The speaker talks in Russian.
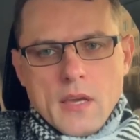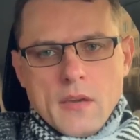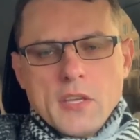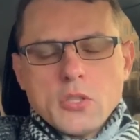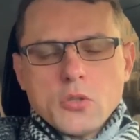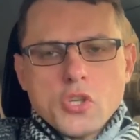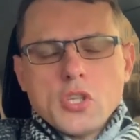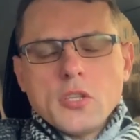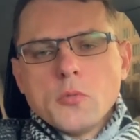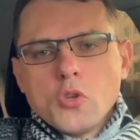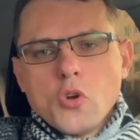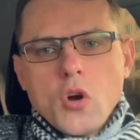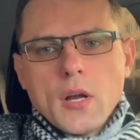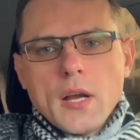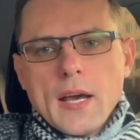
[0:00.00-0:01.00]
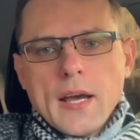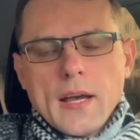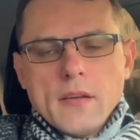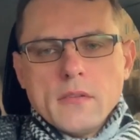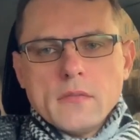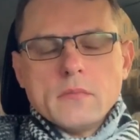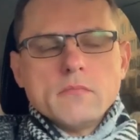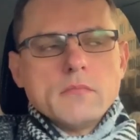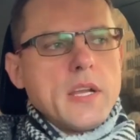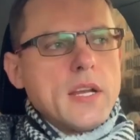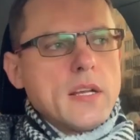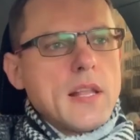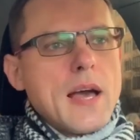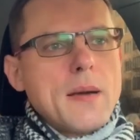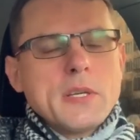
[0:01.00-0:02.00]
Ведь очень много
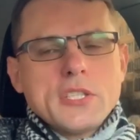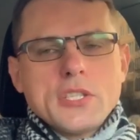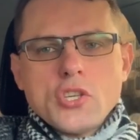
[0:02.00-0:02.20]
рекламы